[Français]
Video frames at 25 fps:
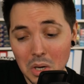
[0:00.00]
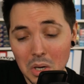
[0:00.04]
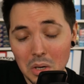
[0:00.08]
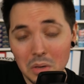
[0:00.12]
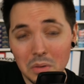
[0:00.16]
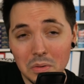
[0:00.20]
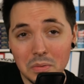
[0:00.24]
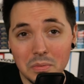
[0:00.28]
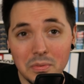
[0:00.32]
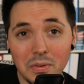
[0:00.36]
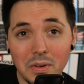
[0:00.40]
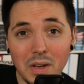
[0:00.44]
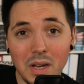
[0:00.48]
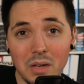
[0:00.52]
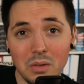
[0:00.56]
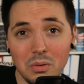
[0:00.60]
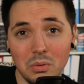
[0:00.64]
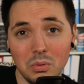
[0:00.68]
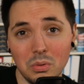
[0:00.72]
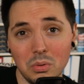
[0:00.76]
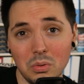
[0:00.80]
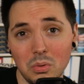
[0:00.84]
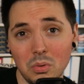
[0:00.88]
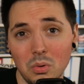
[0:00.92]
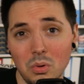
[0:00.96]
20 euh,
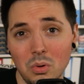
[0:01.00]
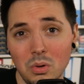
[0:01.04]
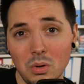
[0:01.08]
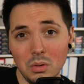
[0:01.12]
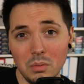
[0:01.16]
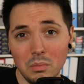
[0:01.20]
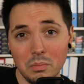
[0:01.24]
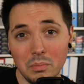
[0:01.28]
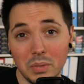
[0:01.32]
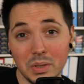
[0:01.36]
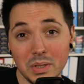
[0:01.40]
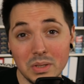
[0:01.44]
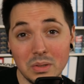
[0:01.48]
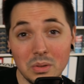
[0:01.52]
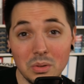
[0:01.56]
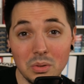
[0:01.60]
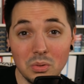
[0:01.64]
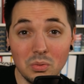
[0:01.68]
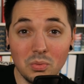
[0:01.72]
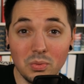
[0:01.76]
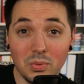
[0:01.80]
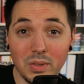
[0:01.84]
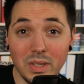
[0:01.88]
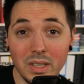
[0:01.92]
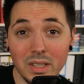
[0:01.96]
euros parce que
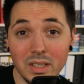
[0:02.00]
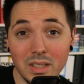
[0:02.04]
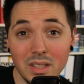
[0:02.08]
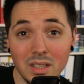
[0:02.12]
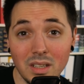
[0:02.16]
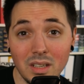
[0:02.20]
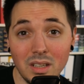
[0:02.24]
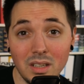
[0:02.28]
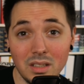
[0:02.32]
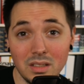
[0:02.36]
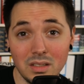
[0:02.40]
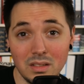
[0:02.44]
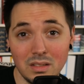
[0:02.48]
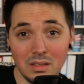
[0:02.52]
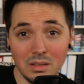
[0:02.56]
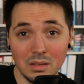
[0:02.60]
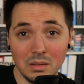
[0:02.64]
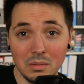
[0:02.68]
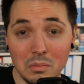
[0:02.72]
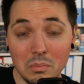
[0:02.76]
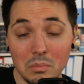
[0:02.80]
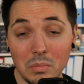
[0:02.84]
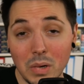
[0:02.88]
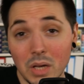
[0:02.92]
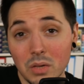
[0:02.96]
toutes les cartes
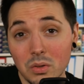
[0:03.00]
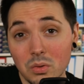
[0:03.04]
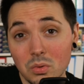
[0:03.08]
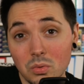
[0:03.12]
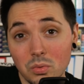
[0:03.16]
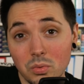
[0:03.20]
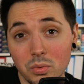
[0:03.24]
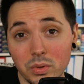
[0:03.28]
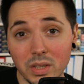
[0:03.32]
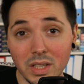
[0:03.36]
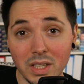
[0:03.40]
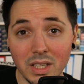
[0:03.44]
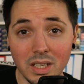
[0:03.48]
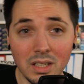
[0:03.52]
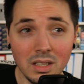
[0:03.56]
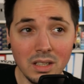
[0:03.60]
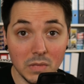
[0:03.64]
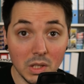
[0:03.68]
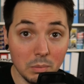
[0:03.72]
bah, ne coûte rien.